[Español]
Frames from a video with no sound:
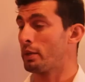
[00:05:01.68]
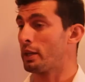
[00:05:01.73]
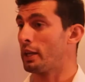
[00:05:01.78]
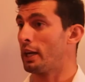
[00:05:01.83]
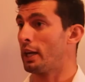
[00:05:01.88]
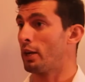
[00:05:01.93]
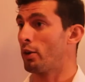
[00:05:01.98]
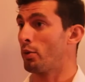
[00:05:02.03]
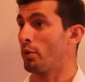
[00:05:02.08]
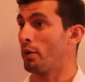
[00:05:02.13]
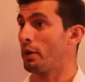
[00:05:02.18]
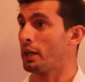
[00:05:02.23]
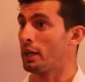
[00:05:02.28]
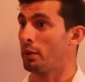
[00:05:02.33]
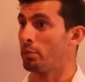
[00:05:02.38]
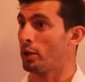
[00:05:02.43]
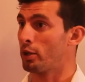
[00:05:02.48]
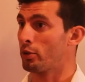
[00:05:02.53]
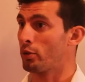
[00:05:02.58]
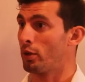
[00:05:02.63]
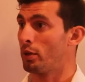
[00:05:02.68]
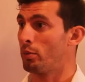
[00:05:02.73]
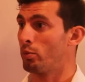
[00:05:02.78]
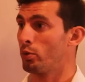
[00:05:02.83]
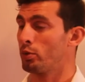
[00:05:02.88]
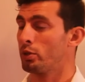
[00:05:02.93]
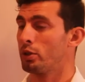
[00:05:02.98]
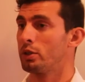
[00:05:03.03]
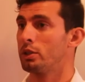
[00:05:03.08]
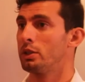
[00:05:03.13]
Loeb que ganó nueve campeonatos del
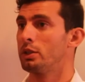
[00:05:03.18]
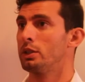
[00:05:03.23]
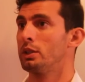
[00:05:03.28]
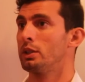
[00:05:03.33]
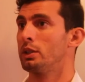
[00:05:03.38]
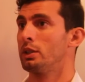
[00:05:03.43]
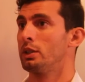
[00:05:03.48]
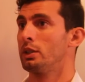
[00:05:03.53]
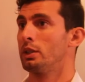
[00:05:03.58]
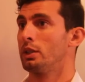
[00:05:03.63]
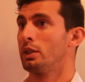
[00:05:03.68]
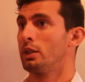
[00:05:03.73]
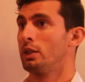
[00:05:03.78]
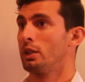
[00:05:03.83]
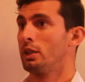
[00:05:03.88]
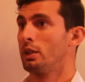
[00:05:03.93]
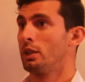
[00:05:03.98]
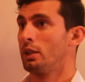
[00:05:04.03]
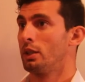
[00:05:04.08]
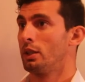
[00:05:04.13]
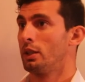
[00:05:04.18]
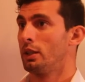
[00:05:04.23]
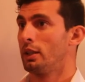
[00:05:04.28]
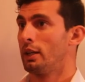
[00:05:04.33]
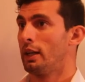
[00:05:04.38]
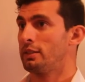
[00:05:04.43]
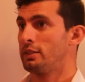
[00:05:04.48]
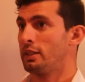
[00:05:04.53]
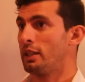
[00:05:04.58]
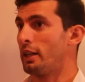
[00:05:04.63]
mundo.
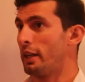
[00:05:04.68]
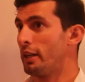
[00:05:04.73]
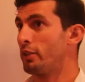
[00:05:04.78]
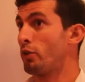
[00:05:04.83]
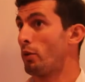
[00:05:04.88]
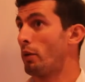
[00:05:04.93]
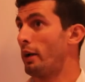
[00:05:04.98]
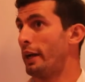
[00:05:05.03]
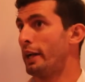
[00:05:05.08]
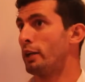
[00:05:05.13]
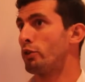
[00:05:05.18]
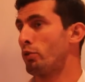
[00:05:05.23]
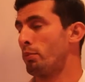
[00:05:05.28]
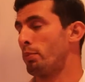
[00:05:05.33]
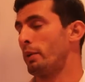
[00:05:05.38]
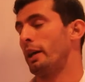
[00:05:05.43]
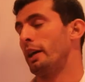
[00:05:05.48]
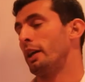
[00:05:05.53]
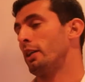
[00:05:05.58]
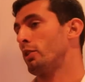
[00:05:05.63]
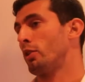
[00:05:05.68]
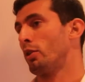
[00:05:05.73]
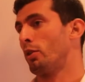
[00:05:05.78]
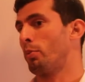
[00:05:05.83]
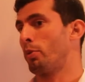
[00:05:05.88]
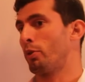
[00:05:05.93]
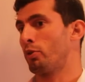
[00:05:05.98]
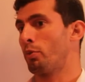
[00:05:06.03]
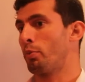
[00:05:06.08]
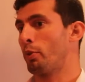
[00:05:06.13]
Así que eso, eso,
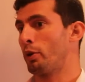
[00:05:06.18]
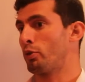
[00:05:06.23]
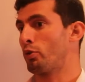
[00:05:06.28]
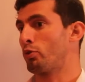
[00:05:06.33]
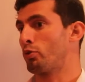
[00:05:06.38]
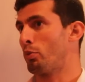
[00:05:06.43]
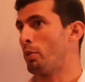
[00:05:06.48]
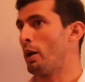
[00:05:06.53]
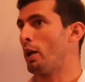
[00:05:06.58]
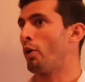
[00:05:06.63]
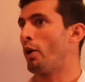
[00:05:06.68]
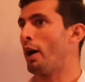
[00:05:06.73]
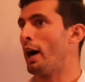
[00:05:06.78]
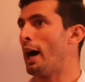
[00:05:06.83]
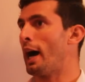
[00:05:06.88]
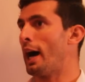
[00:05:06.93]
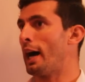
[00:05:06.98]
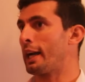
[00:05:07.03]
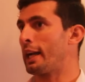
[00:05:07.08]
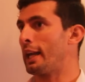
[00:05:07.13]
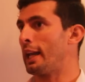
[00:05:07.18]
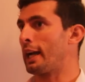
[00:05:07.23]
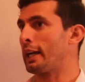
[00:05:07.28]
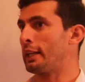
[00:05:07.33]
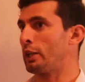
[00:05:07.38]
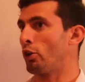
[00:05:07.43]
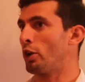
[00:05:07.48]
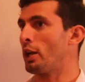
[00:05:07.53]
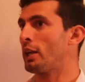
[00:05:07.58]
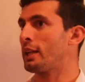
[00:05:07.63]
esto, por supuesto, sumado a, que la
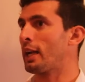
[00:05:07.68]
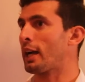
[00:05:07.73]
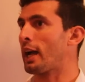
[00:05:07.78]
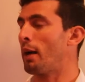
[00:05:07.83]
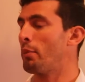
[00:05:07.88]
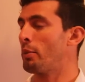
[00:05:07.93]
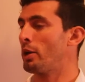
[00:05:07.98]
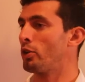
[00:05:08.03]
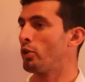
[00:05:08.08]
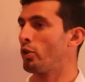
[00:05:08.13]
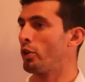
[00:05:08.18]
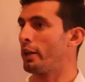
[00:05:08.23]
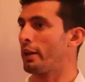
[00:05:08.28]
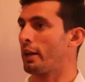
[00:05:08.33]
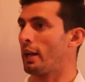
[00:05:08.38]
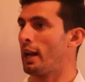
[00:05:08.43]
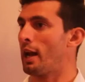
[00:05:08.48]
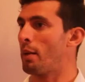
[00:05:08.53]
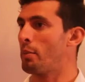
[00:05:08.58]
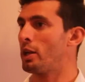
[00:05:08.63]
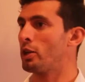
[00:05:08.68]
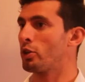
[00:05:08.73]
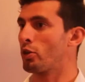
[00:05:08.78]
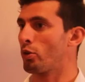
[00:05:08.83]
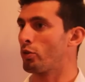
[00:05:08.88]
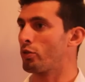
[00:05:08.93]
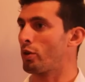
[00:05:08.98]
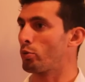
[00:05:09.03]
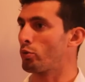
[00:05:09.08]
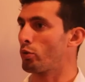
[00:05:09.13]
categoría está cambiando de reglamento,
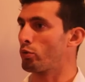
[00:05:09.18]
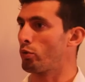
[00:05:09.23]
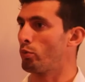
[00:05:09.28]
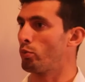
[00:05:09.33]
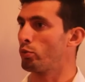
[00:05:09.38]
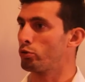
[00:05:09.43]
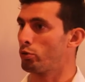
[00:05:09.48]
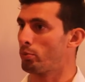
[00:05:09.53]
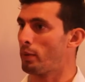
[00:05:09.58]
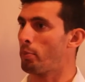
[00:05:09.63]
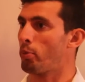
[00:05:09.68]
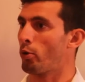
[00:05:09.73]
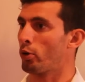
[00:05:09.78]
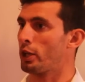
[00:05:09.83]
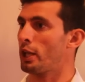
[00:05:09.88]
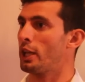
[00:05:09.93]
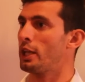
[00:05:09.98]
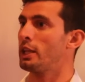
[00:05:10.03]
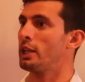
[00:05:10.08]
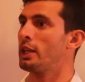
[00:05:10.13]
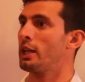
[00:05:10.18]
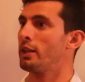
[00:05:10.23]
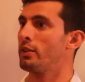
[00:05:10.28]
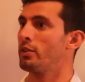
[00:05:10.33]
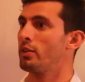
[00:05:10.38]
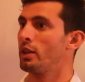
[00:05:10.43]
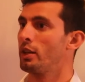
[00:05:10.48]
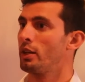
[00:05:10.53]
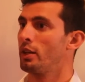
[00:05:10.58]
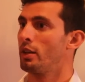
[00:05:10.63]
los autos son mucho más
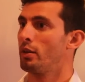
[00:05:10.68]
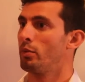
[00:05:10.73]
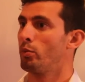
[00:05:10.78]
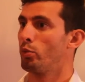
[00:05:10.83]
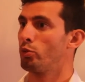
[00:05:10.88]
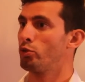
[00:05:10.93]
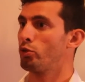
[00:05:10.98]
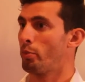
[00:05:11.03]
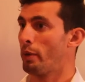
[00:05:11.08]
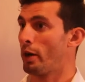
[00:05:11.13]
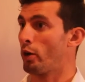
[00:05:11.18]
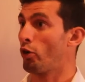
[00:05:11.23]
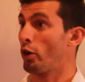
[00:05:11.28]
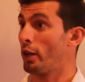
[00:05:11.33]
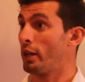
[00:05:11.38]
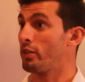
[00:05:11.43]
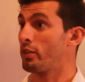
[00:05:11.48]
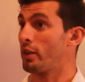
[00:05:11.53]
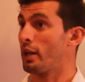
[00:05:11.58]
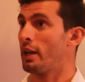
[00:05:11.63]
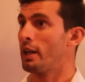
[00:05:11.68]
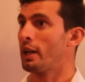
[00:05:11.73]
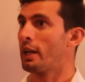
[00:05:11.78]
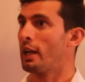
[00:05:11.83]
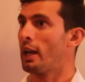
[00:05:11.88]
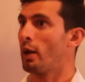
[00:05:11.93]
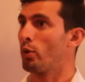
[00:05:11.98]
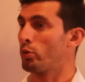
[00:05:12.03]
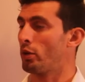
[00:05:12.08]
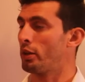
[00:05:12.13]
potentes, mucho mejores que,
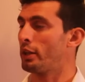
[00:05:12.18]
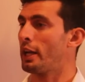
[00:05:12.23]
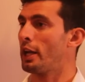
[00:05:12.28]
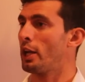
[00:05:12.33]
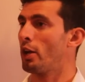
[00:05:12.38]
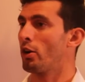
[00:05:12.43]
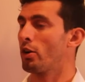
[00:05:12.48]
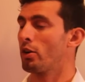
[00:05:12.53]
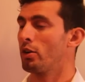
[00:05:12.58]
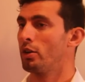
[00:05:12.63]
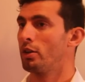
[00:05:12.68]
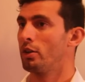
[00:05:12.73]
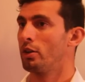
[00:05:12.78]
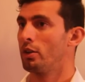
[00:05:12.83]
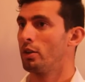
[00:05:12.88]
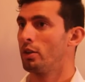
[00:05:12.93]
el auto anterior,